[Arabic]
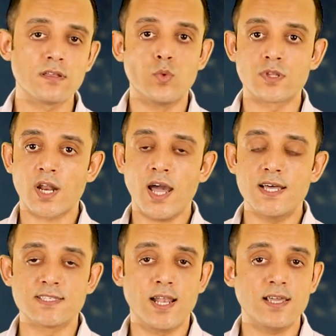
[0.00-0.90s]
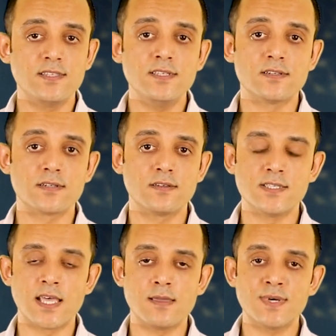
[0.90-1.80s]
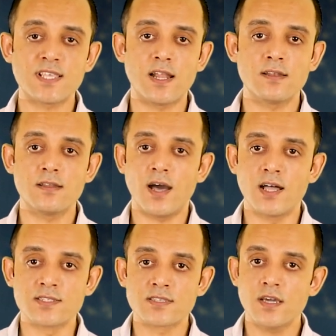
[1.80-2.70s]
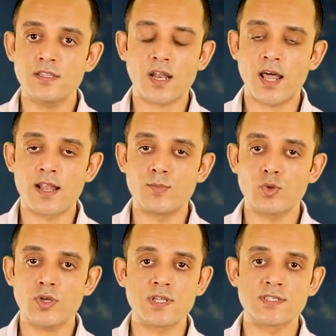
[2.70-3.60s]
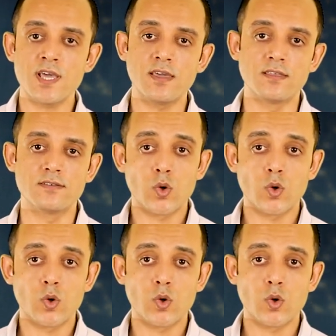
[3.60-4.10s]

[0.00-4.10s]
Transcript: وطرح اسئله كتير زي مثلا هنسيطر على الموضوع ده ازاي